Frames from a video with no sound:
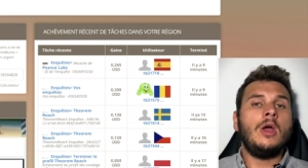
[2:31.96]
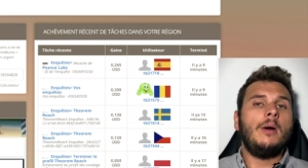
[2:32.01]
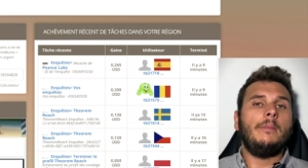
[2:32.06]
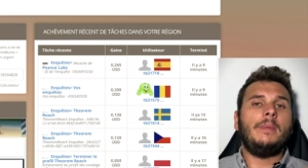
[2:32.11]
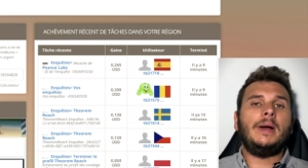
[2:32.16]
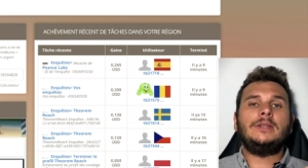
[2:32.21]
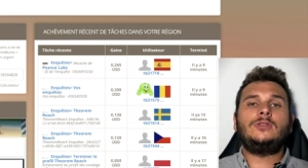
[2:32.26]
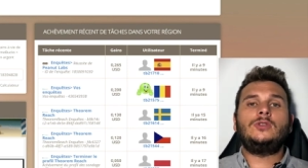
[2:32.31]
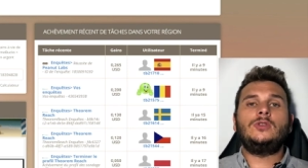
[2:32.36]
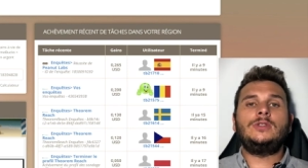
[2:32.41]

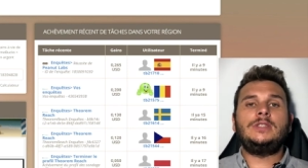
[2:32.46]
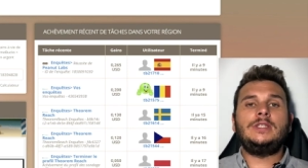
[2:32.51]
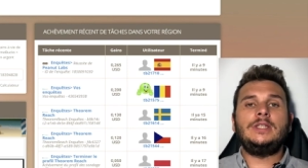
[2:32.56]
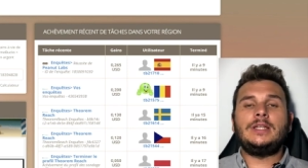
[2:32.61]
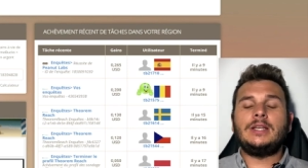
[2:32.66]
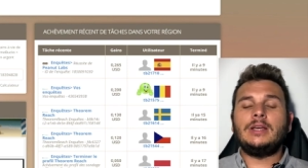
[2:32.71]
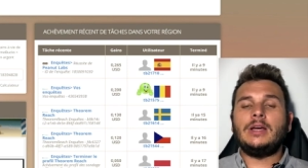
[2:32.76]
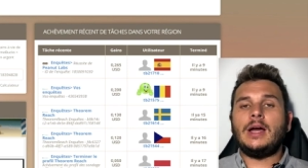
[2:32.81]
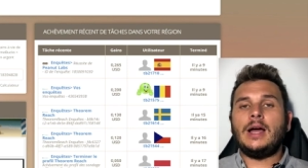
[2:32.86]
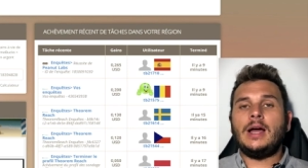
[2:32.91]
bah, ce
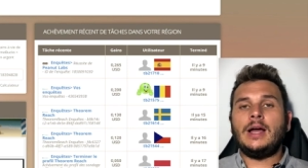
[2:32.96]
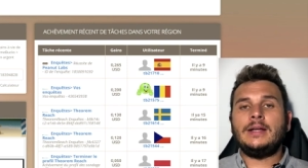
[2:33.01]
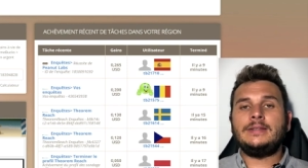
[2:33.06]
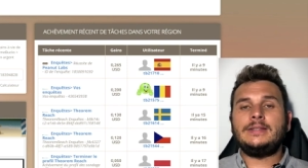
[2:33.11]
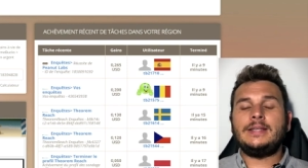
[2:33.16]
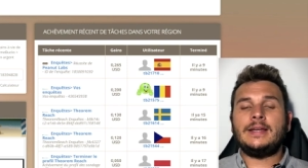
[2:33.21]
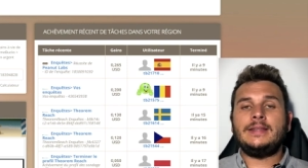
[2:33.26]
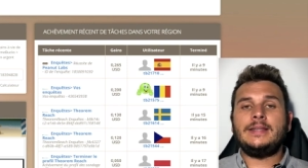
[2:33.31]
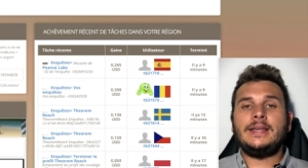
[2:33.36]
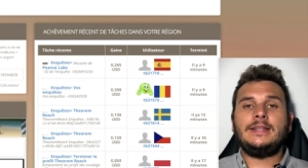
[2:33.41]
site euh,
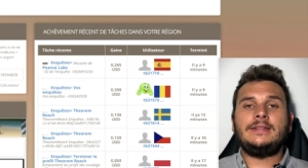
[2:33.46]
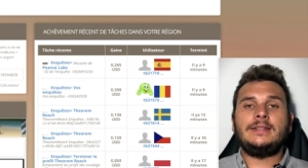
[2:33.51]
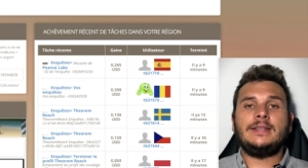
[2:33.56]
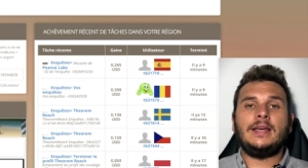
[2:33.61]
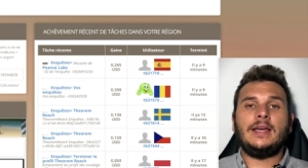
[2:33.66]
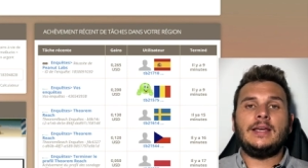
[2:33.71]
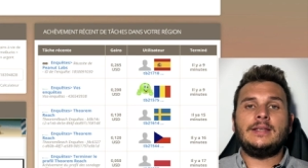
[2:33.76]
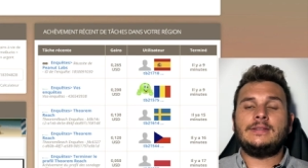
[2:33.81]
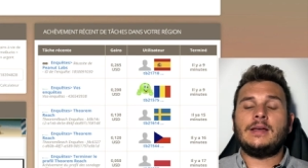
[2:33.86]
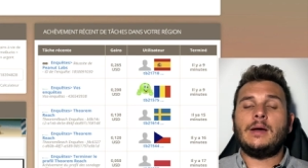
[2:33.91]
internet
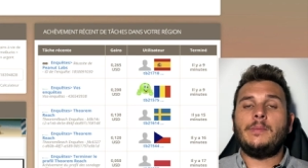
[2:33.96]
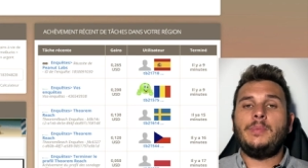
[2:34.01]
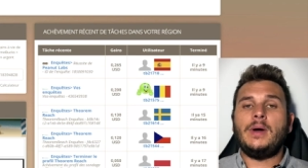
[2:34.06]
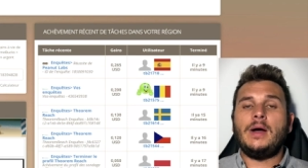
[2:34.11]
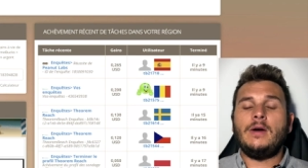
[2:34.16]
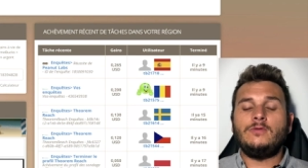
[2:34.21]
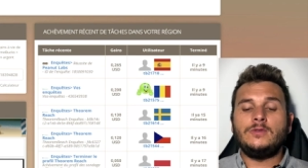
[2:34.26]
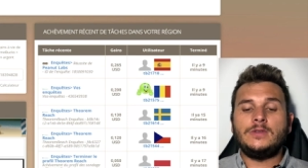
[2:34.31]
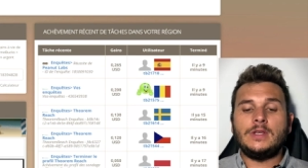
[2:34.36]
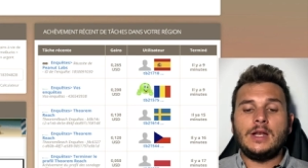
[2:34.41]
est sympa,
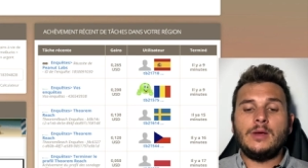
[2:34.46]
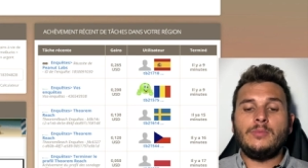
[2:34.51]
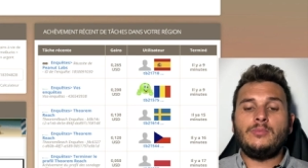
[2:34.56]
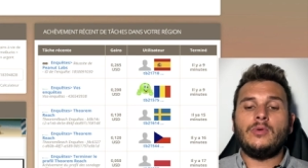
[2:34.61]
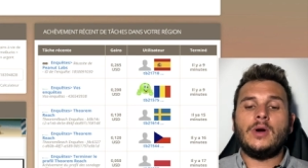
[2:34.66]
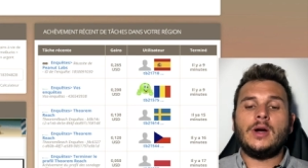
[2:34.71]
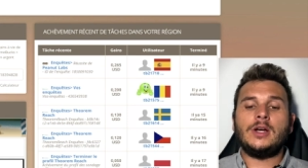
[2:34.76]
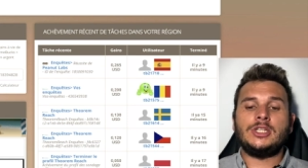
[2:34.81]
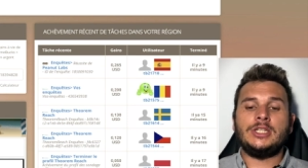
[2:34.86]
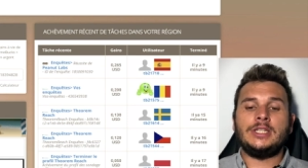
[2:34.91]
vous allez
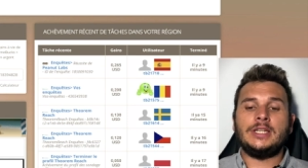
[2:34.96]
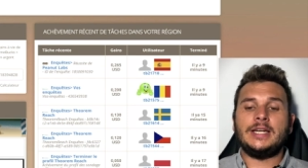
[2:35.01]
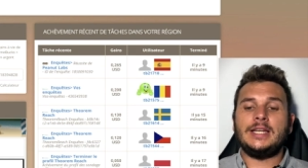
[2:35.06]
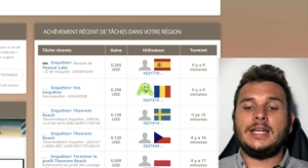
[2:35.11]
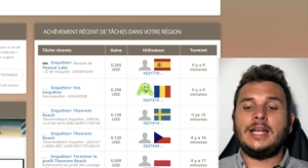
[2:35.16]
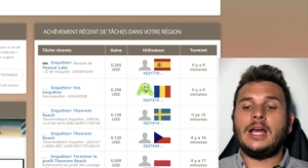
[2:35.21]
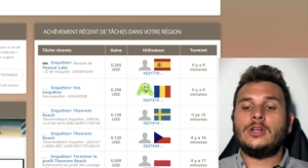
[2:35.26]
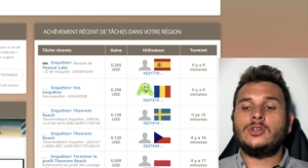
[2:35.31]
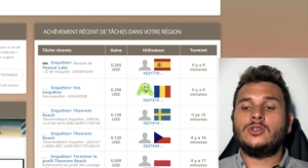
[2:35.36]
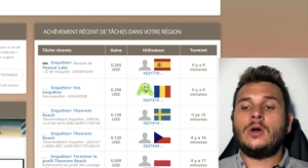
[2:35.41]
pouvoir générer de
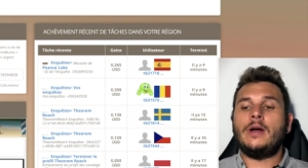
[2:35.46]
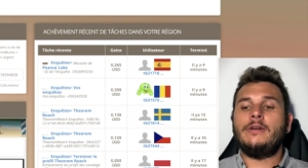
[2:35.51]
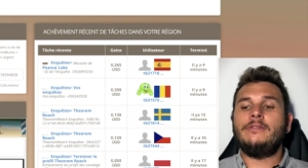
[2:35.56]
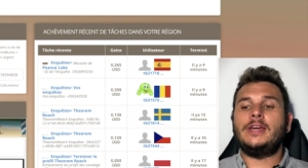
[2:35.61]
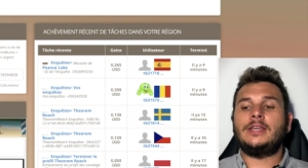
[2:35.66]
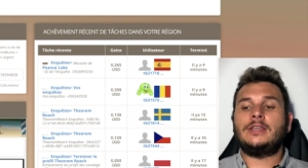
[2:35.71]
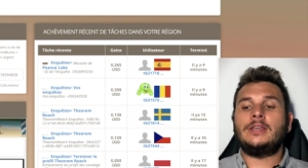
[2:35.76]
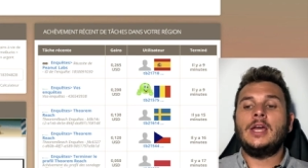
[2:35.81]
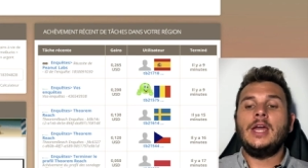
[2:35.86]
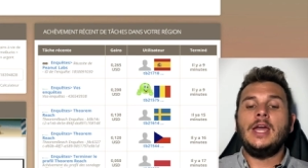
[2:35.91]
l'argent
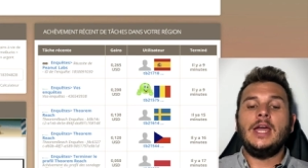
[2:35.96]
avec.